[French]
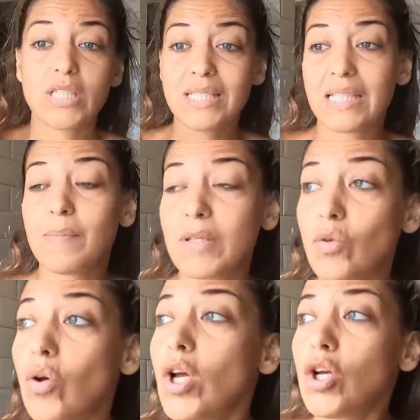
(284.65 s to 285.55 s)
J'ai cette
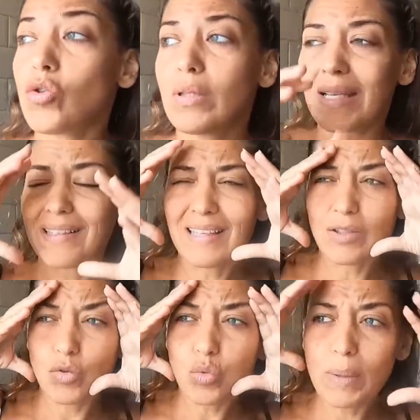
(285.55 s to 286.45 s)
maison, je suis en train de
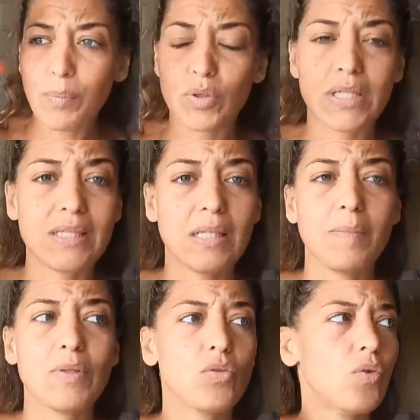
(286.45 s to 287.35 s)
créer tous les projets de
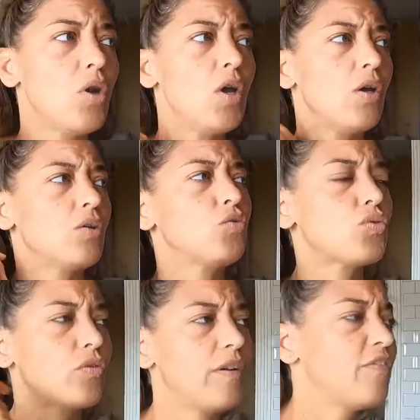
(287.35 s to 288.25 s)
cette maison, euh,
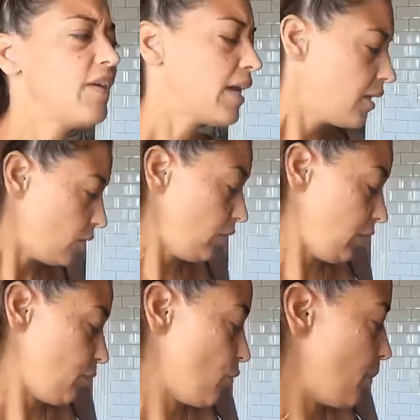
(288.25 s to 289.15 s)
tout ce qu'on va faire. Oui,
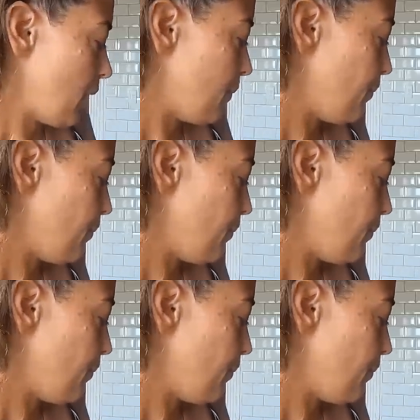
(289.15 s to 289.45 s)
je m'en